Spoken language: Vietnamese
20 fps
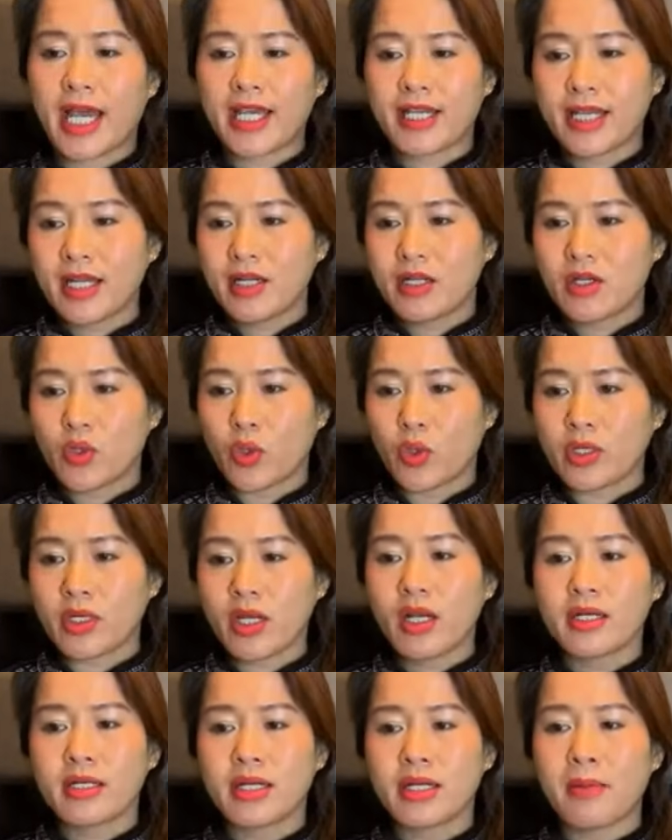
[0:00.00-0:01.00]
cách ruộng
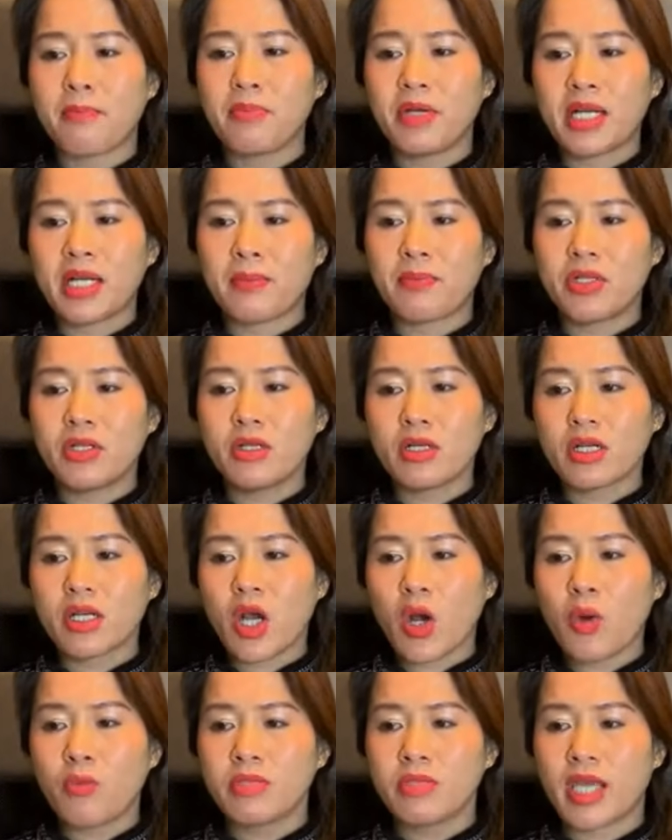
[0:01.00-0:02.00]
đất 50 năm trước
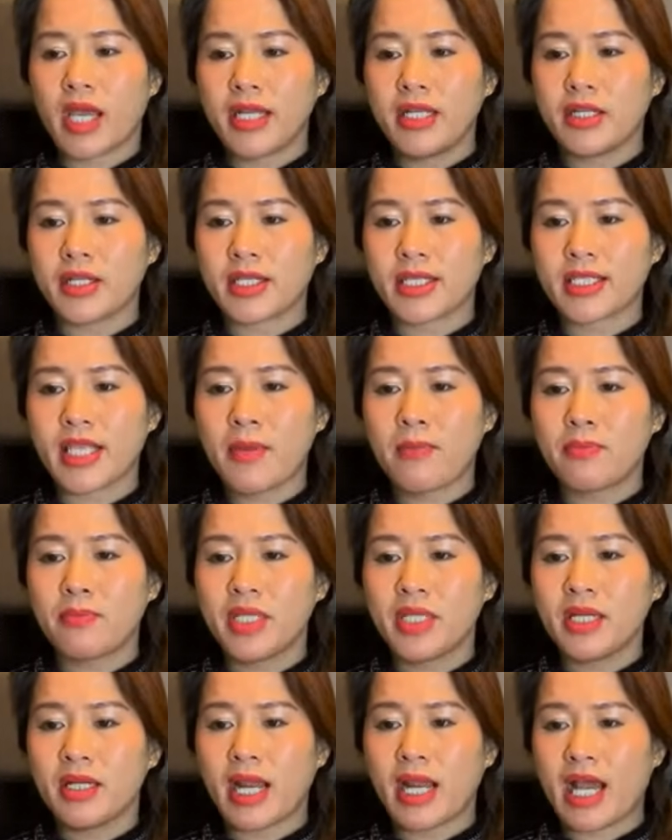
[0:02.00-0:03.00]
không thể được xem
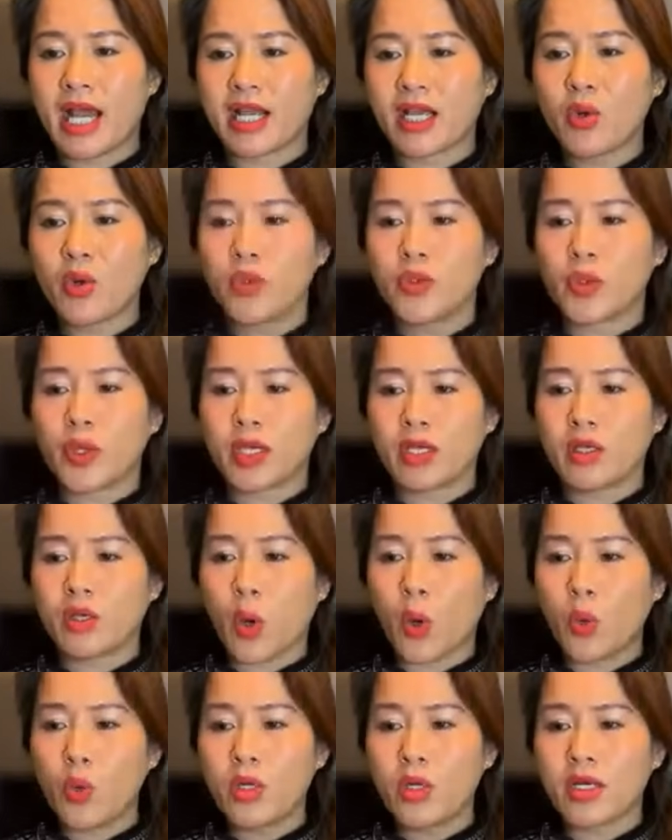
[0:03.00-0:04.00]
như là câu chuyện
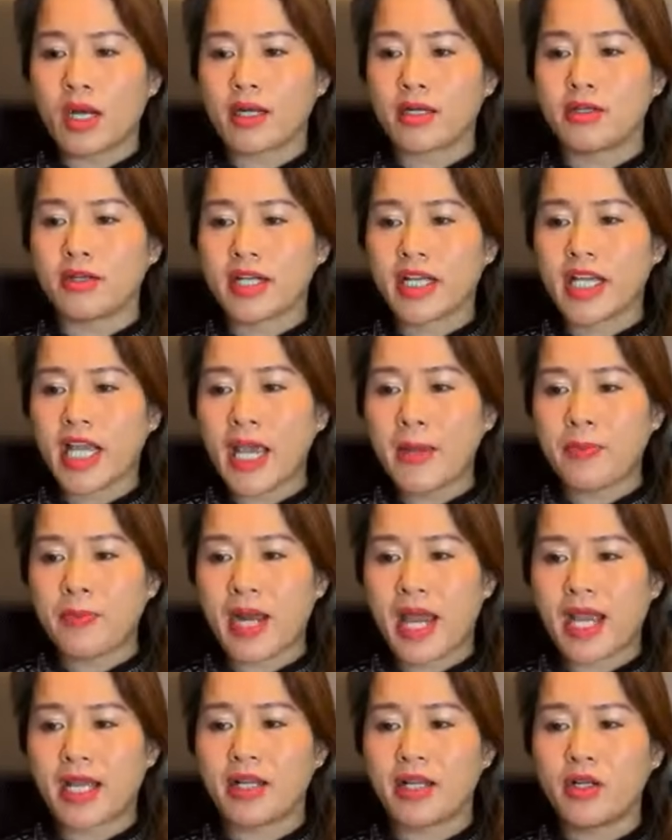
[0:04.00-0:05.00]
cũ cần được khép
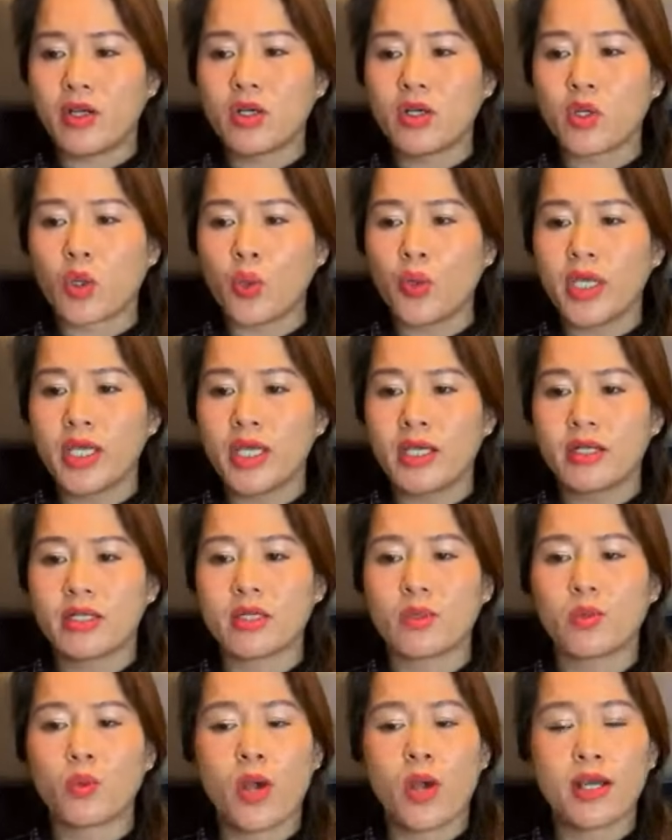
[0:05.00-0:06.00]
lại để nó ngủ yên
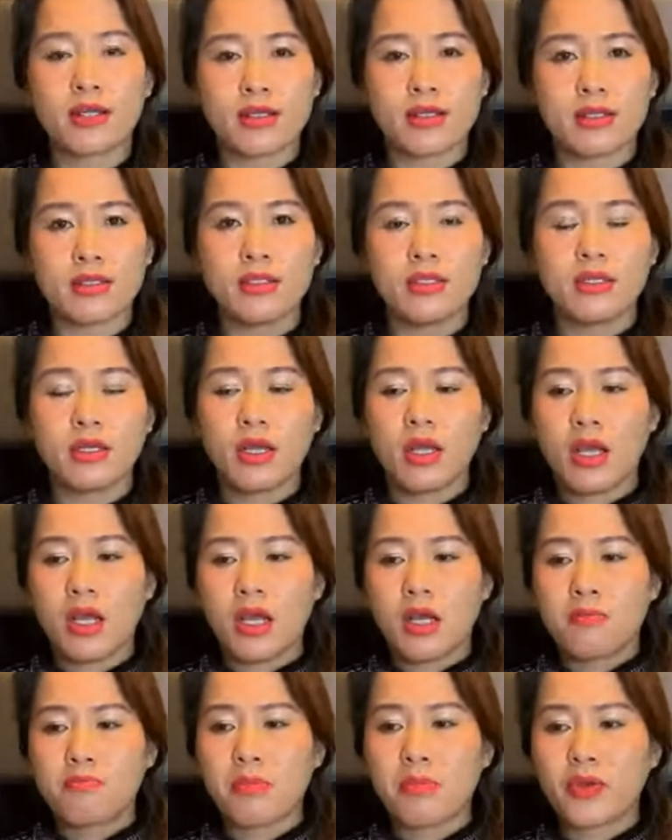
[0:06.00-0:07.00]
trong quá khứ.
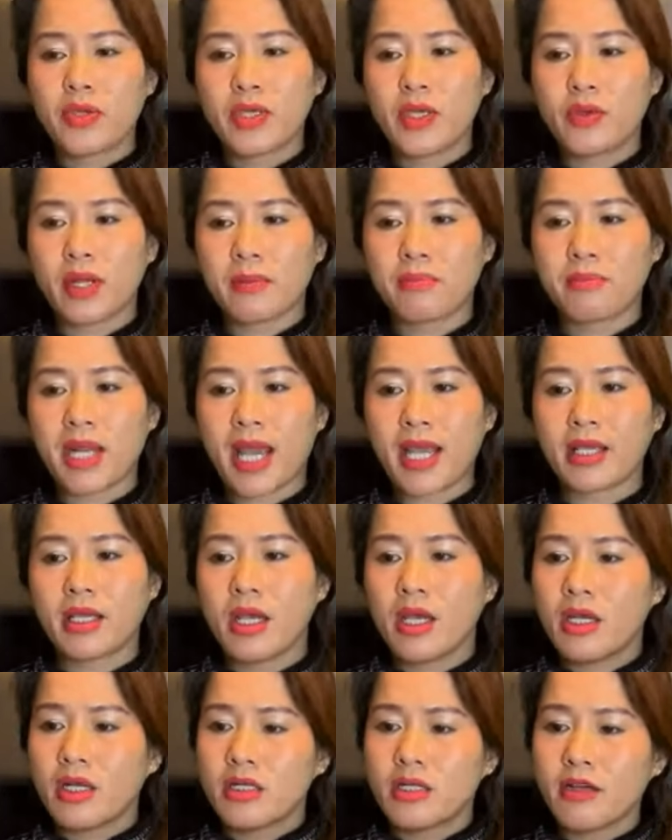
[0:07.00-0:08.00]
Bao nhiêu năm nay,
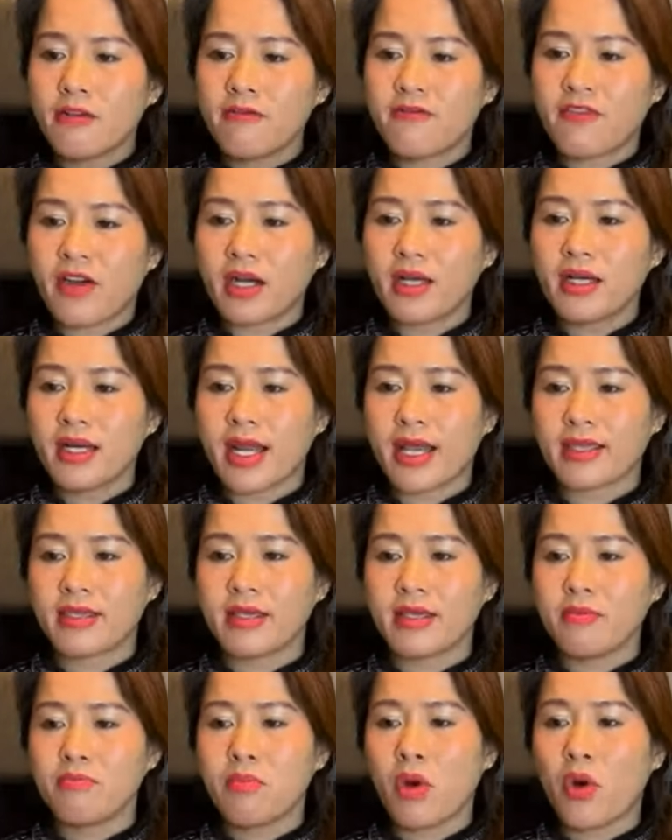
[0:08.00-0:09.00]
nó vẫn là
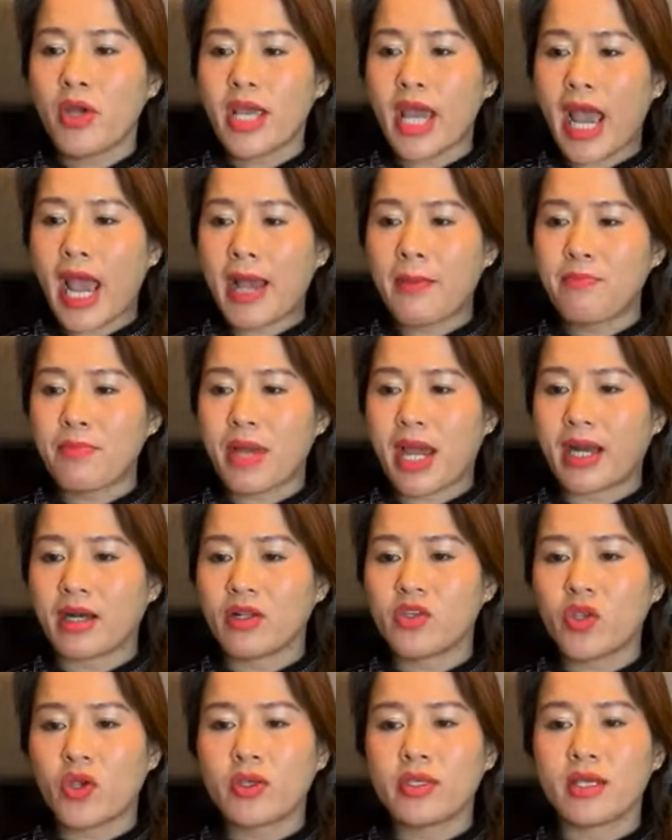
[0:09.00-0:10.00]
những mối ám ảnh
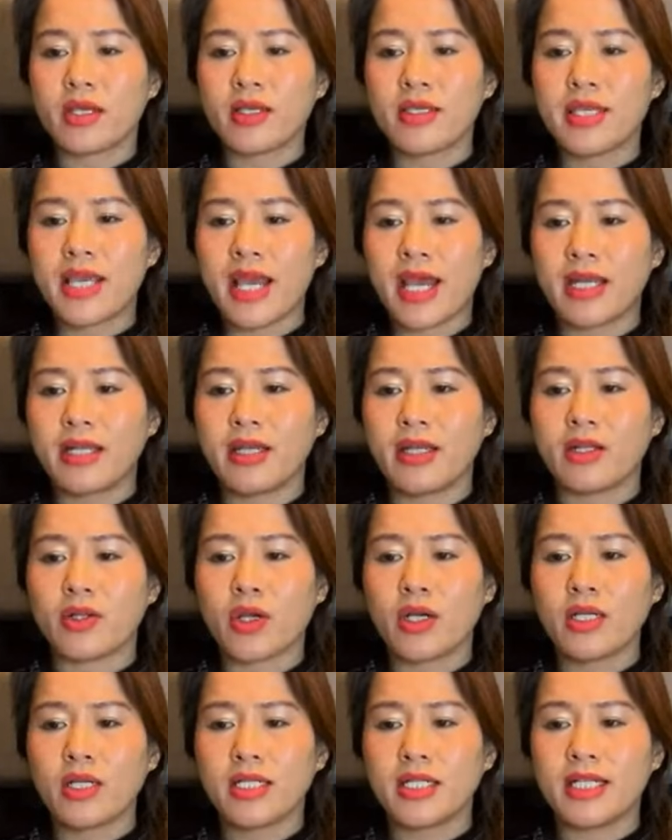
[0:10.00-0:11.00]
cho những gia đình có
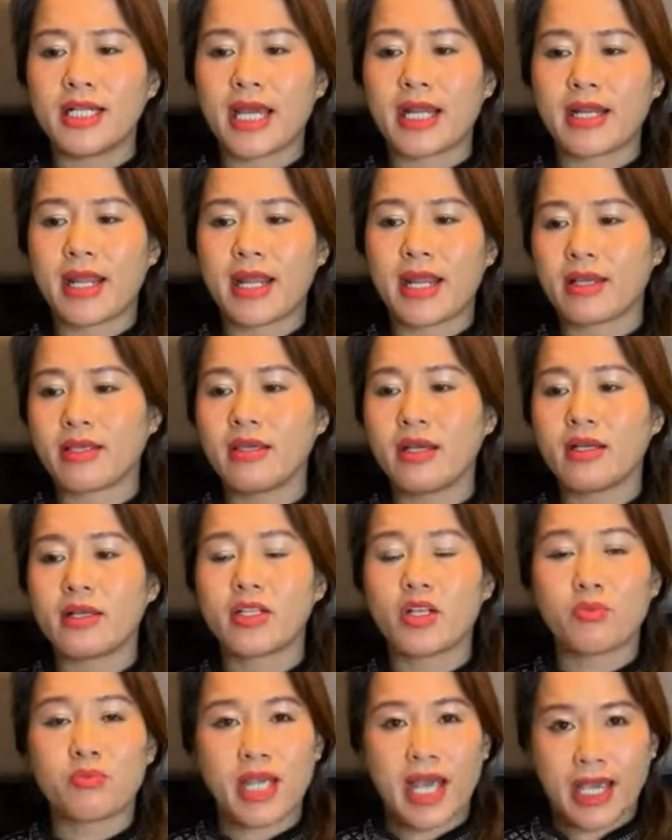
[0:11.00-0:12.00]
người là nạn nhân
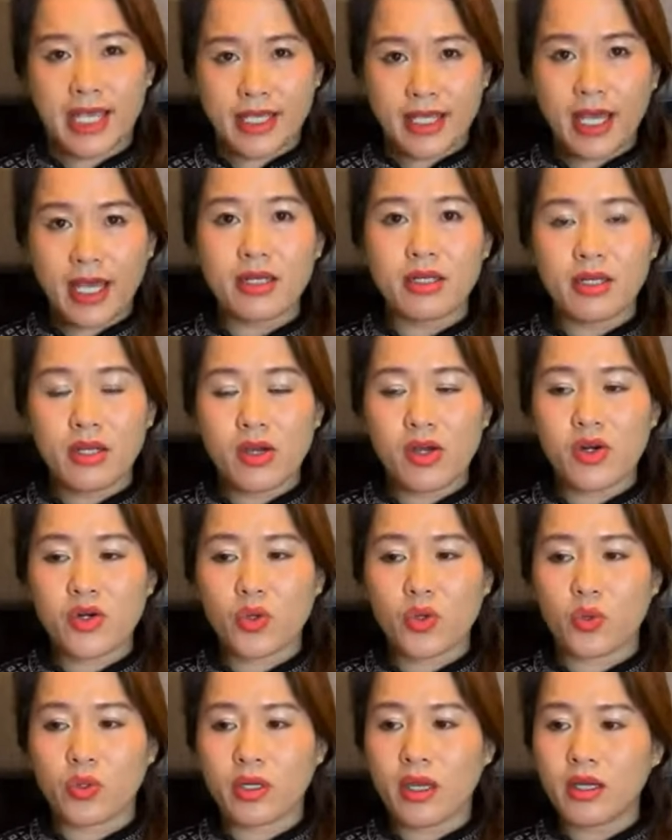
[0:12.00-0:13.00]
trong cải cách
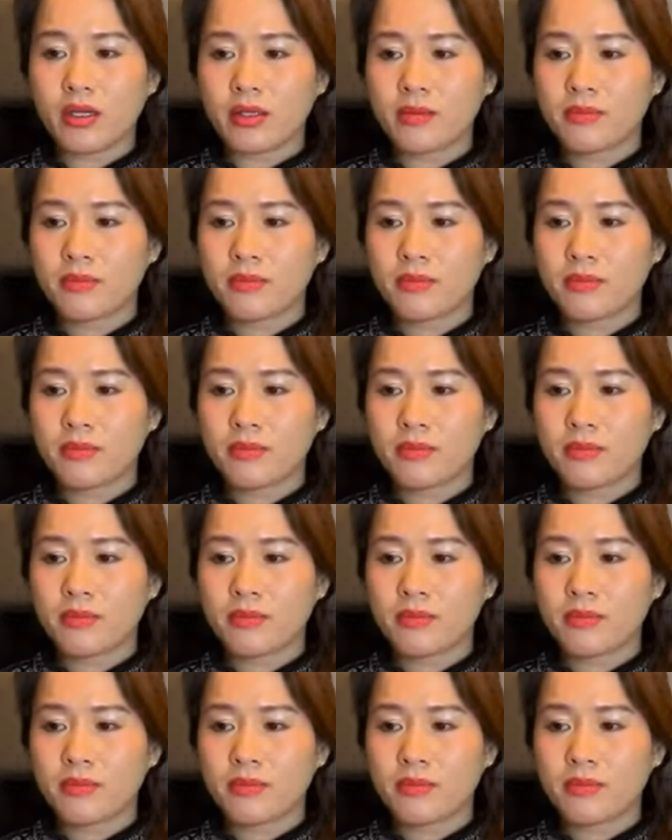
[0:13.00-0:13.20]
ruộng đất.